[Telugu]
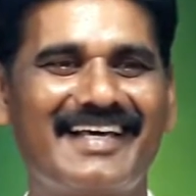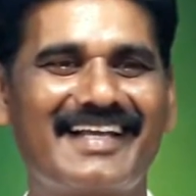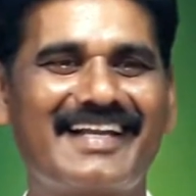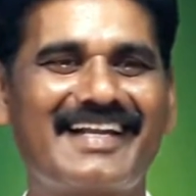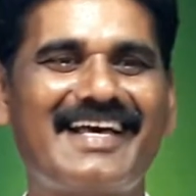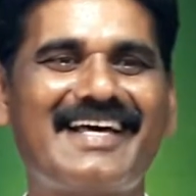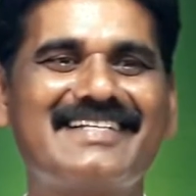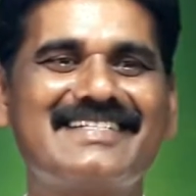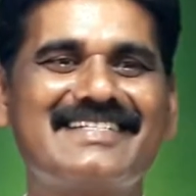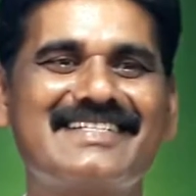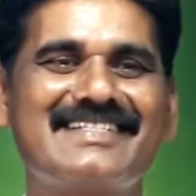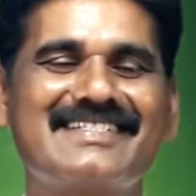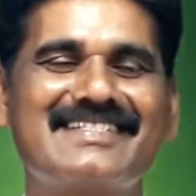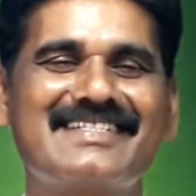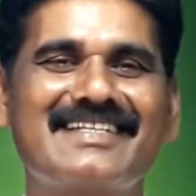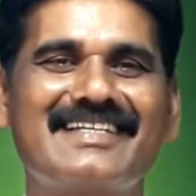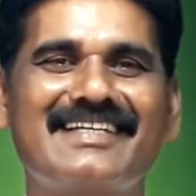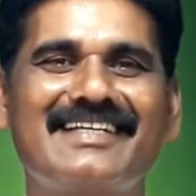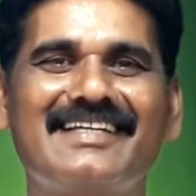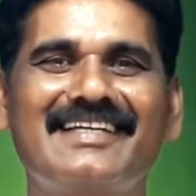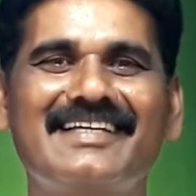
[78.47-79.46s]
రాసి
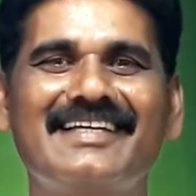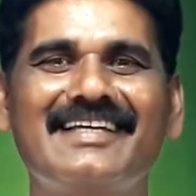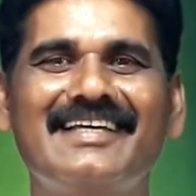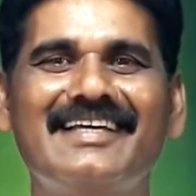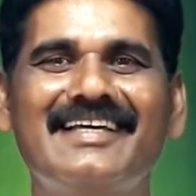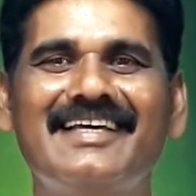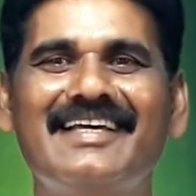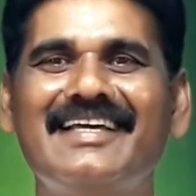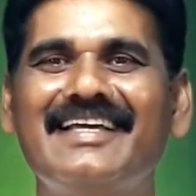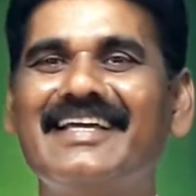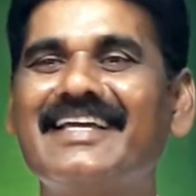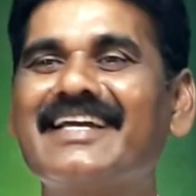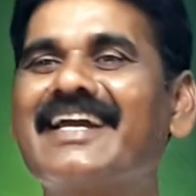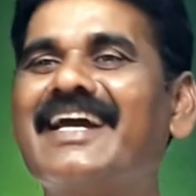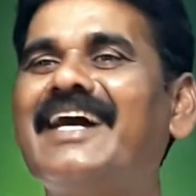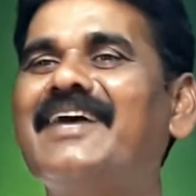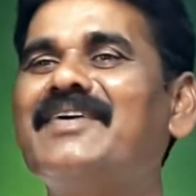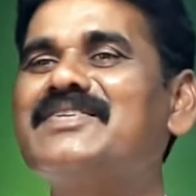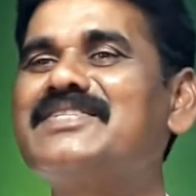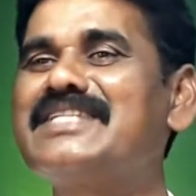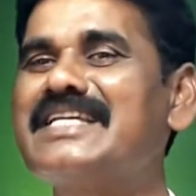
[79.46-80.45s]
ఇచ్చి ఇంకా
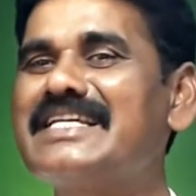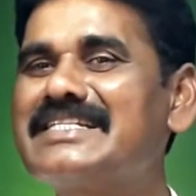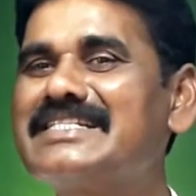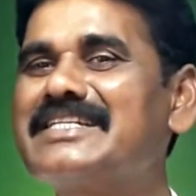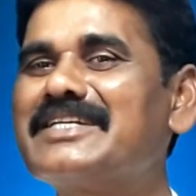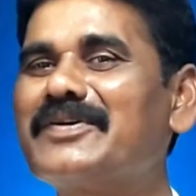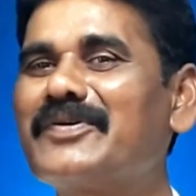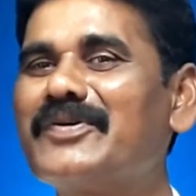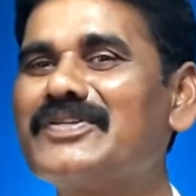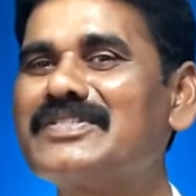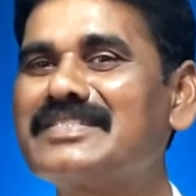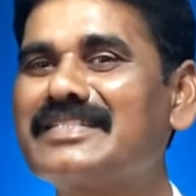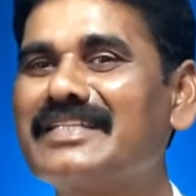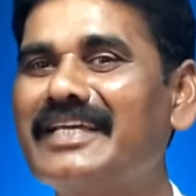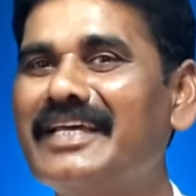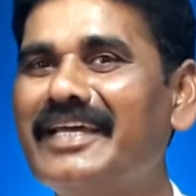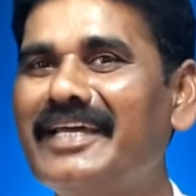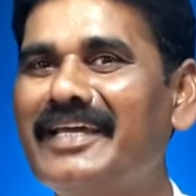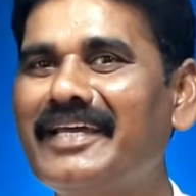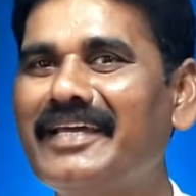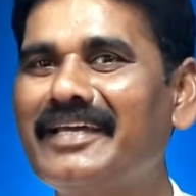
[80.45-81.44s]
ఆమె చర్చికి
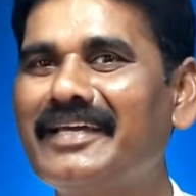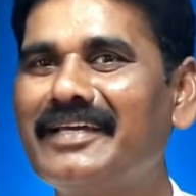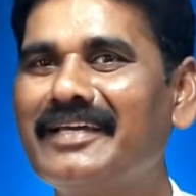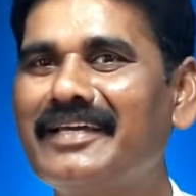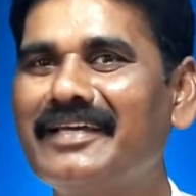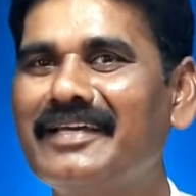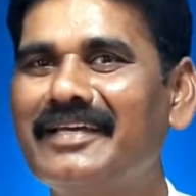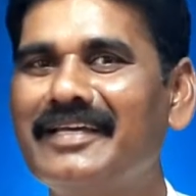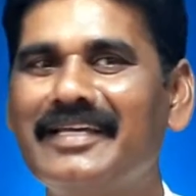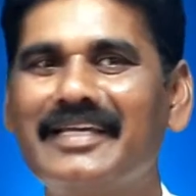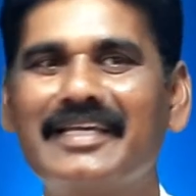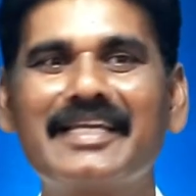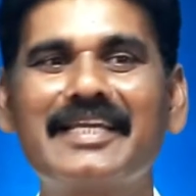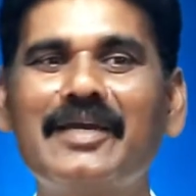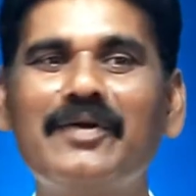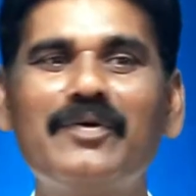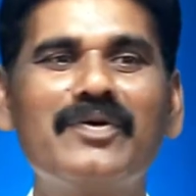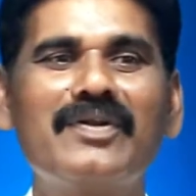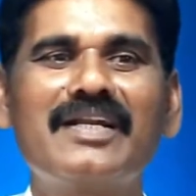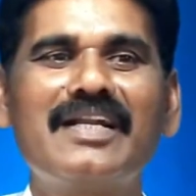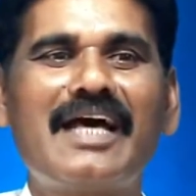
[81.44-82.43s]
వస్తే
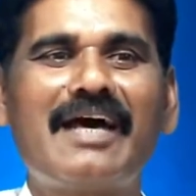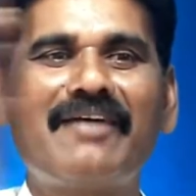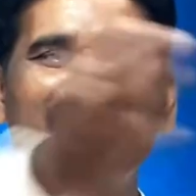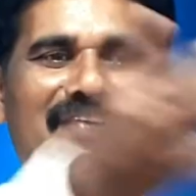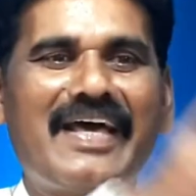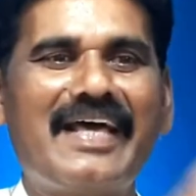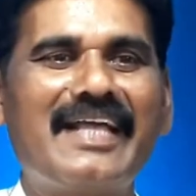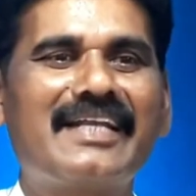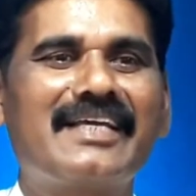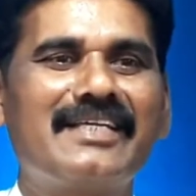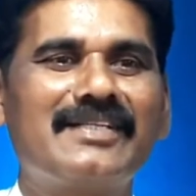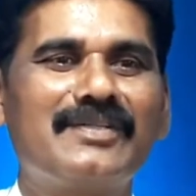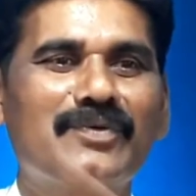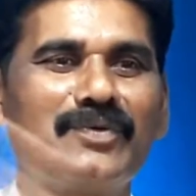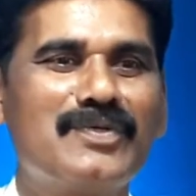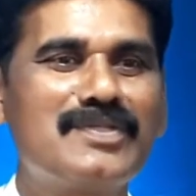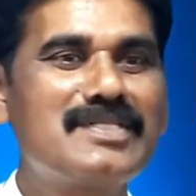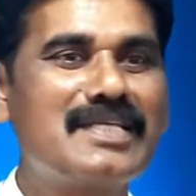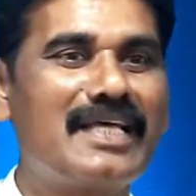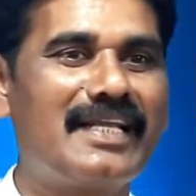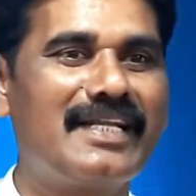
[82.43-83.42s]
ఇంకెవరు నా ఫ్యాన్ కింద
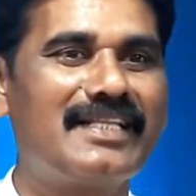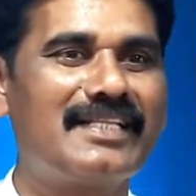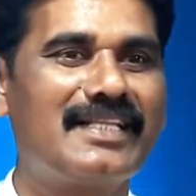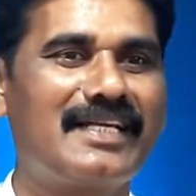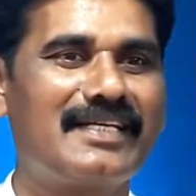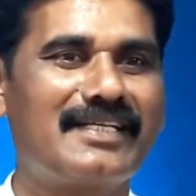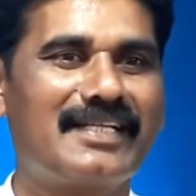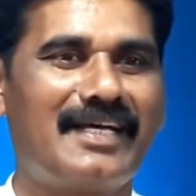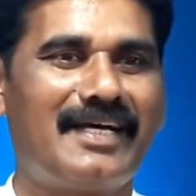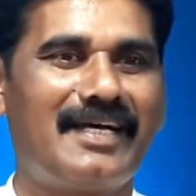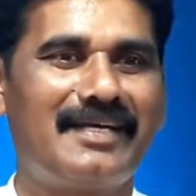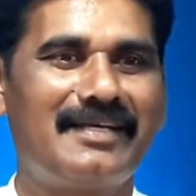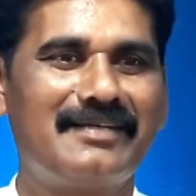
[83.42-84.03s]
కూర్చోనేదంట